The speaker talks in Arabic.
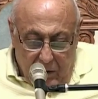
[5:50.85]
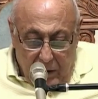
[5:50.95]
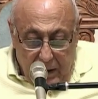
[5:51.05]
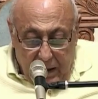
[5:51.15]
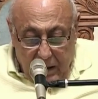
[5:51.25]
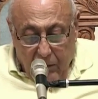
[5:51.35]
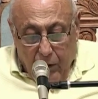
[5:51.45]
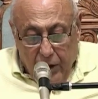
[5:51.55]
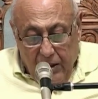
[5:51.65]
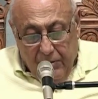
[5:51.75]
ليه
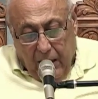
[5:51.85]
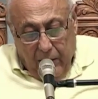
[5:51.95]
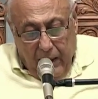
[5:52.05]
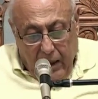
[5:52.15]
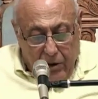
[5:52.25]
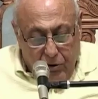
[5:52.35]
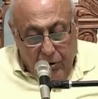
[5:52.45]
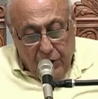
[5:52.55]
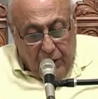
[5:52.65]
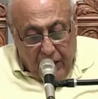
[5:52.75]
وأقيم دعواي على
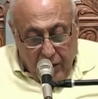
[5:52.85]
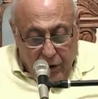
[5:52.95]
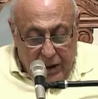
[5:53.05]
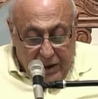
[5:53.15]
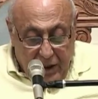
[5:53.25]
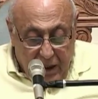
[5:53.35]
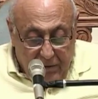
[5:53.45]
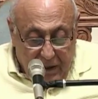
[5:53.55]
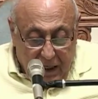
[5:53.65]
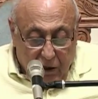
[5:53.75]
كل شر وهي الشرهم
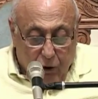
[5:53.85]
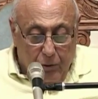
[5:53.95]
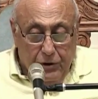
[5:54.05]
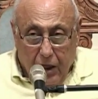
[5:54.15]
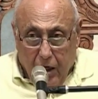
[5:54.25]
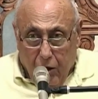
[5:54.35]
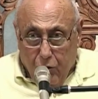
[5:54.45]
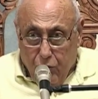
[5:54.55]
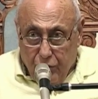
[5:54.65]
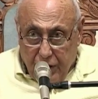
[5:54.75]
لأنكم
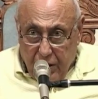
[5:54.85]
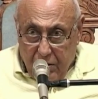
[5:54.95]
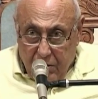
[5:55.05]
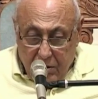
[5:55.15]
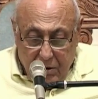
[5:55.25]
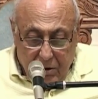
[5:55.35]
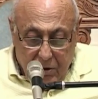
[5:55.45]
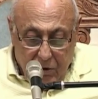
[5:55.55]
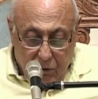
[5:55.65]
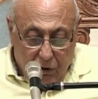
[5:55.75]
تركوني
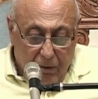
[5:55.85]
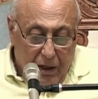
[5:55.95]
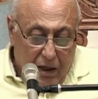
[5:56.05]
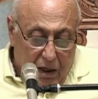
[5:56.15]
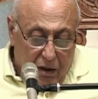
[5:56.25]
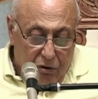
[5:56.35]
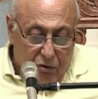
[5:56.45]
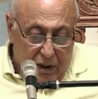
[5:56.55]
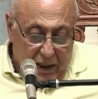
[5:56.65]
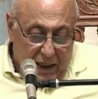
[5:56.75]
وبخروا
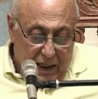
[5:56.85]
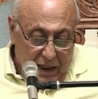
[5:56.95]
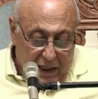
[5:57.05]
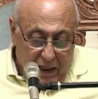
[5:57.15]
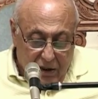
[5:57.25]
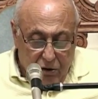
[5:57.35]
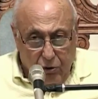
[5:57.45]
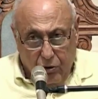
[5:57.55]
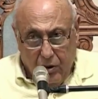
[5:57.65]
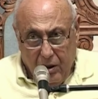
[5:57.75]
لآلهة
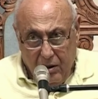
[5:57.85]
أخرى